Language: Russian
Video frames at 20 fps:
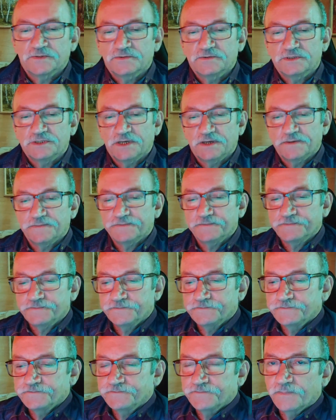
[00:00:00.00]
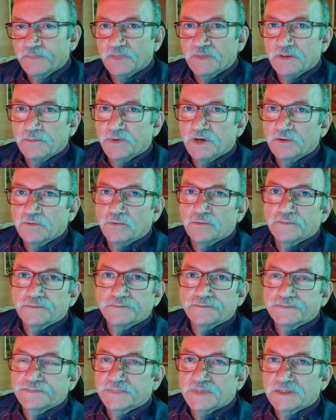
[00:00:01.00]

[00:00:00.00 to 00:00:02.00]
Друзья, не могу.